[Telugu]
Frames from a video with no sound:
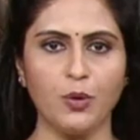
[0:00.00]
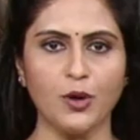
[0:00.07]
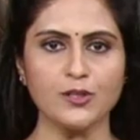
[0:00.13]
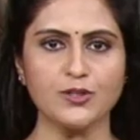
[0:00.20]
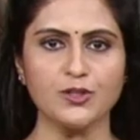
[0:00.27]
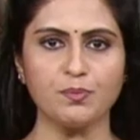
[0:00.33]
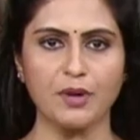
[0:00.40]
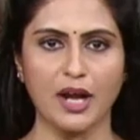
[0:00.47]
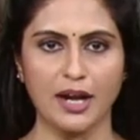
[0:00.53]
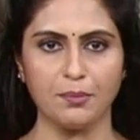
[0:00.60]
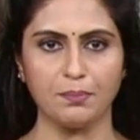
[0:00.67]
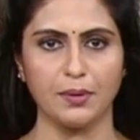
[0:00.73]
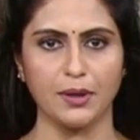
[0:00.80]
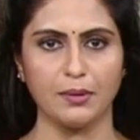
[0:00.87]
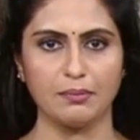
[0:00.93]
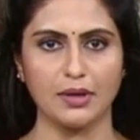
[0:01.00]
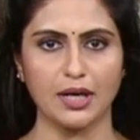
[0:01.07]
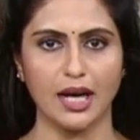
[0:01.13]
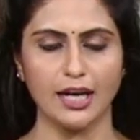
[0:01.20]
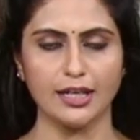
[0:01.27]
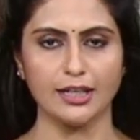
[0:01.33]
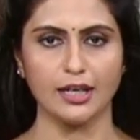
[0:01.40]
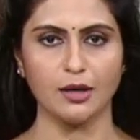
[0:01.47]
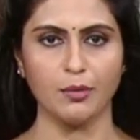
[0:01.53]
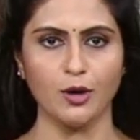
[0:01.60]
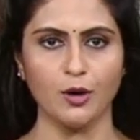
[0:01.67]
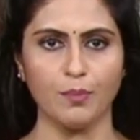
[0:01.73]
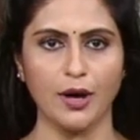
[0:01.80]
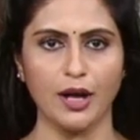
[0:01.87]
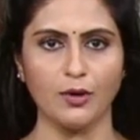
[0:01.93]
పోస్ట్ ప్రారంభం
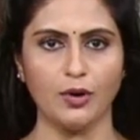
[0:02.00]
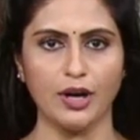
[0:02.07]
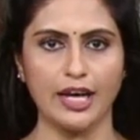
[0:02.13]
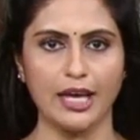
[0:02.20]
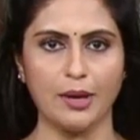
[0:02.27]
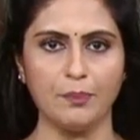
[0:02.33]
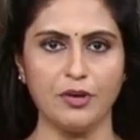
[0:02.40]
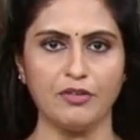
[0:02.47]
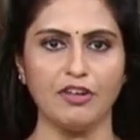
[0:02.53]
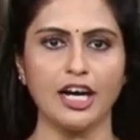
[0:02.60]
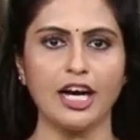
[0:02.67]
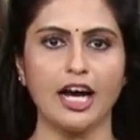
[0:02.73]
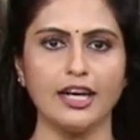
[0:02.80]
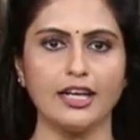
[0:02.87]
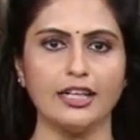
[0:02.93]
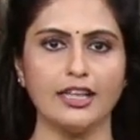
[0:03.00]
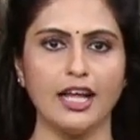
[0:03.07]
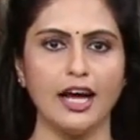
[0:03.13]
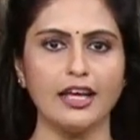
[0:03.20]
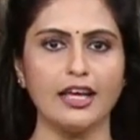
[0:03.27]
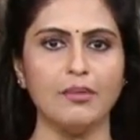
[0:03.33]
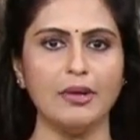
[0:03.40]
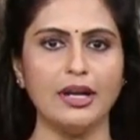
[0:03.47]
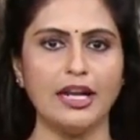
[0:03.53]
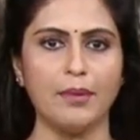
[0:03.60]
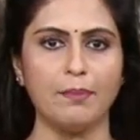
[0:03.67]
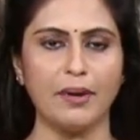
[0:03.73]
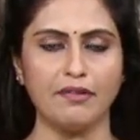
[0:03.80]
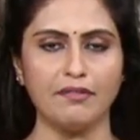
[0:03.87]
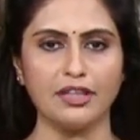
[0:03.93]
కార్యక్రమంలో పాల్గొన్న ఎంపీ వంగా గీత
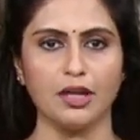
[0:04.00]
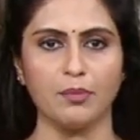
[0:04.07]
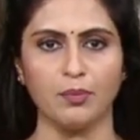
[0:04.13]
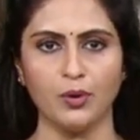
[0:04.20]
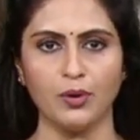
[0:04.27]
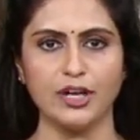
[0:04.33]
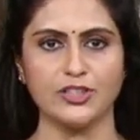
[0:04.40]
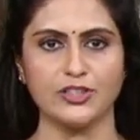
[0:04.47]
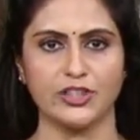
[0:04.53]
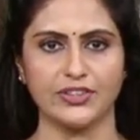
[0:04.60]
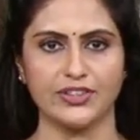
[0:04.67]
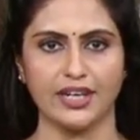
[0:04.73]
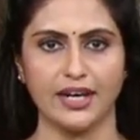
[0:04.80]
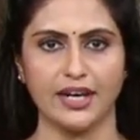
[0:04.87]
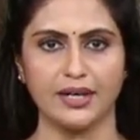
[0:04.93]
ఎమ్మెల్యే పర్వత పూర్ణచంద్ర